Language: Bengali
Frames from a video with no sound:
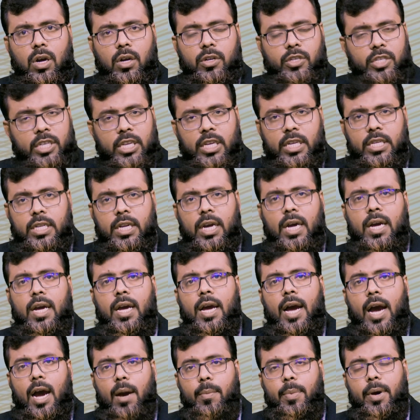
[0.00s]
ঠিক না
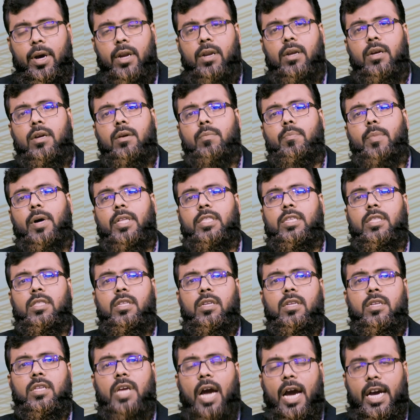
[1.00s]
আবার
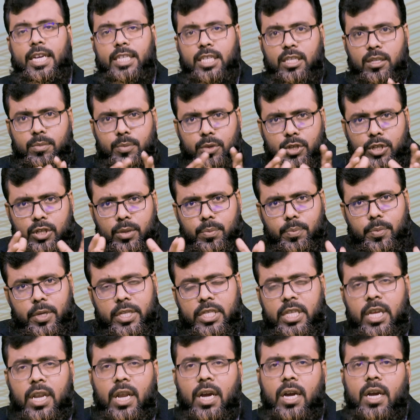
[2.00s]
বাচ্চাদেরকে আষ্টেপৃষ্টে
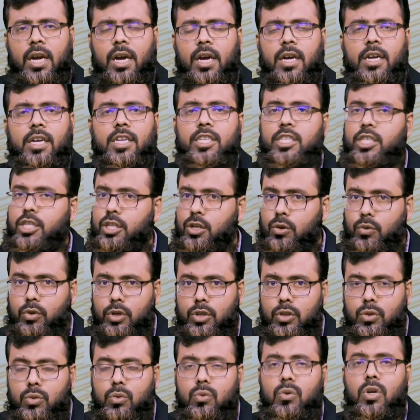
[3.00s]
বেঁধে রাখা সেটাও
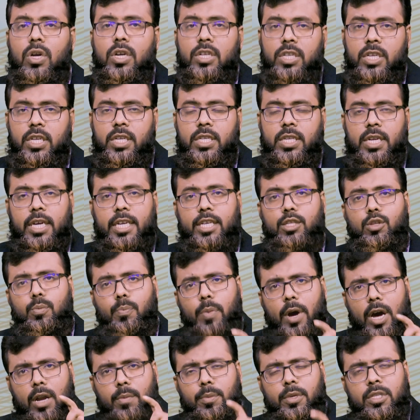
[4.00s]
কিন্তু ঠিক না কিন্তু
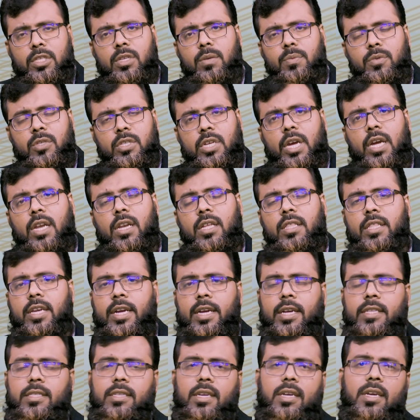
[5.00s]
পারমিসিভ স্টাইলে
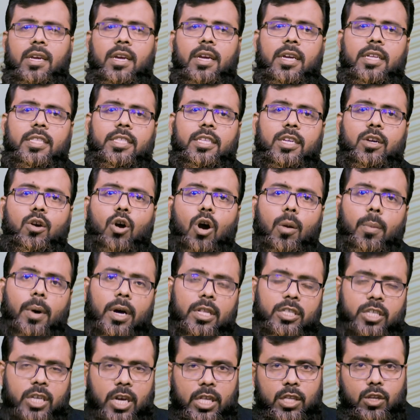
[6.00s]
দেখা যায় যে অবাধ
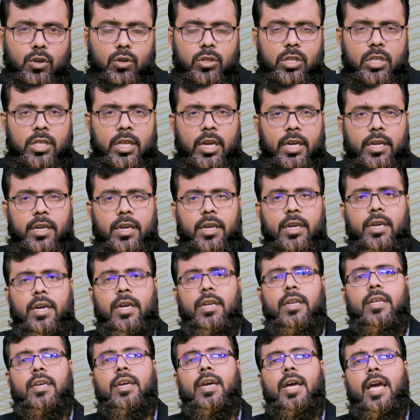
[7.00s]
স্বাধীনতা থাকে
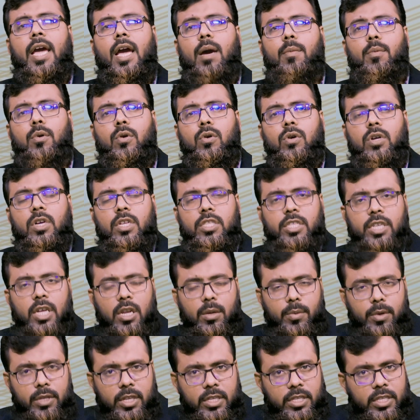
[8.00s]
এখানে এবং ছেলে
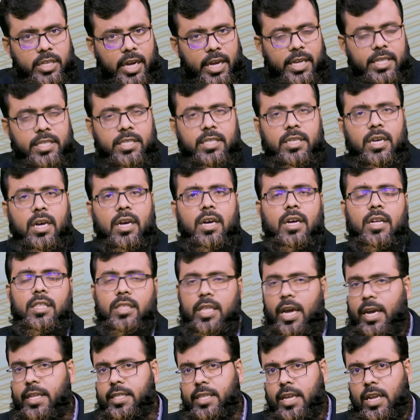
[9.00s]
মেয়েদের যা ইচ্ছা
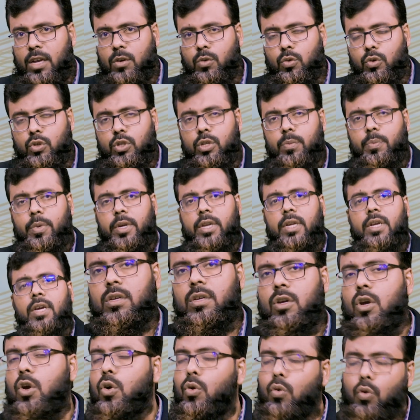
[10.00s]
তাই তারা করতে পারে
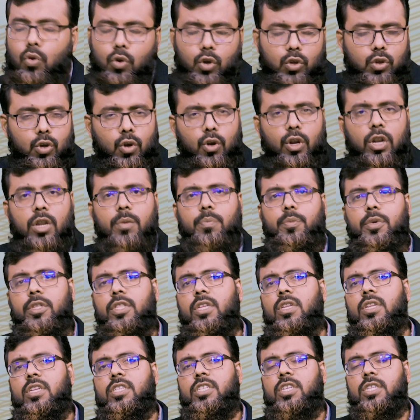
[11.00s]
কোনো ধরনের
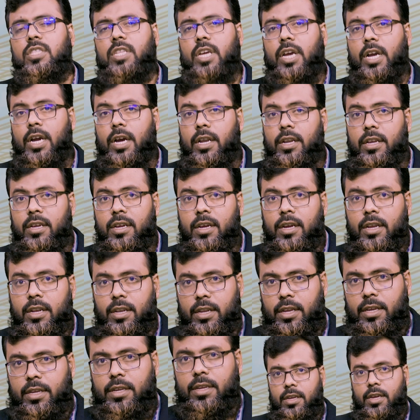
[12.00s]
বিধিনিষেধ এখানে
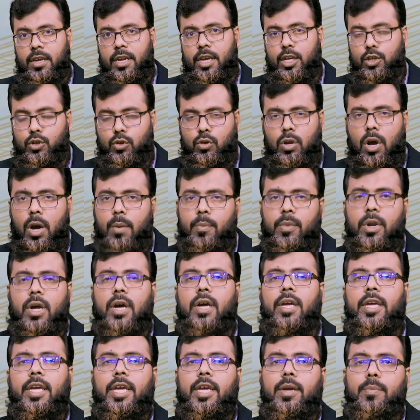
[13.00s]
নেই এজন্য আমরা
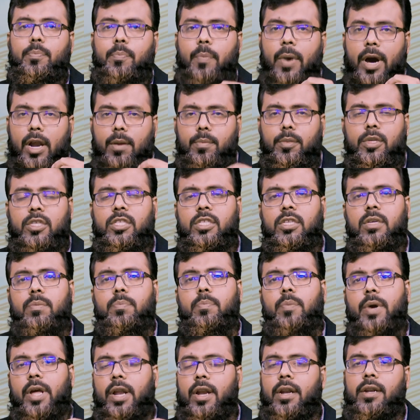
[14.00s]
এই পারমিসিভ
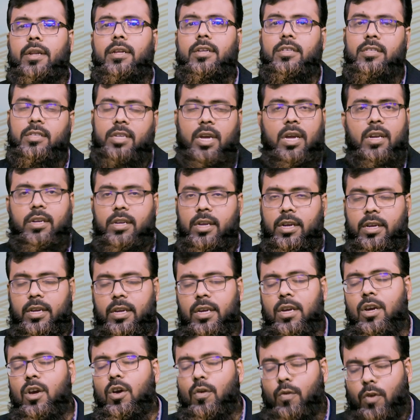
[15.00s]
প্যারেন্টিং স্টাইলটাকে
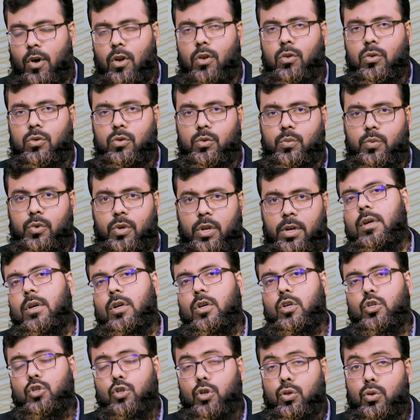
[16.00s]
ফলো করব না
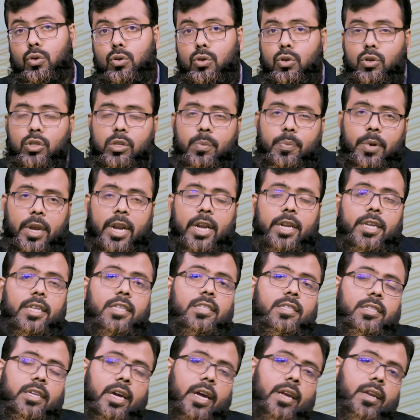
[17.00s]
চতুর্থ যে প্যারেন্টিং
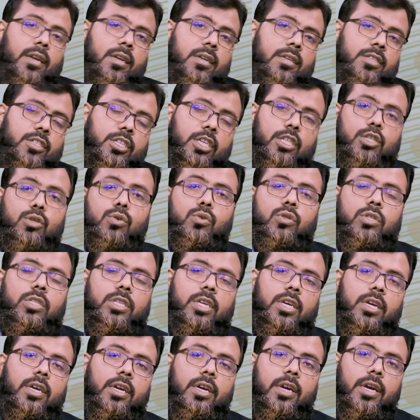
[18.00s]
স্টাইল সেটি হচ্ছে
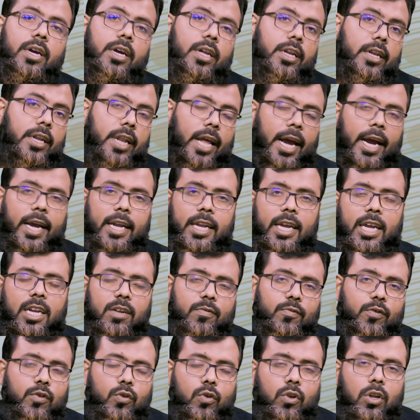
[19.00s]

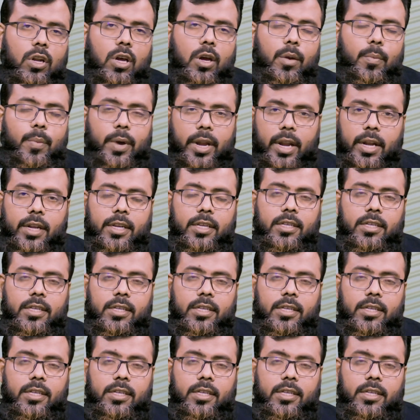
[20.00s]
ন্যাগডেক্টফুল প্যারেন্টিং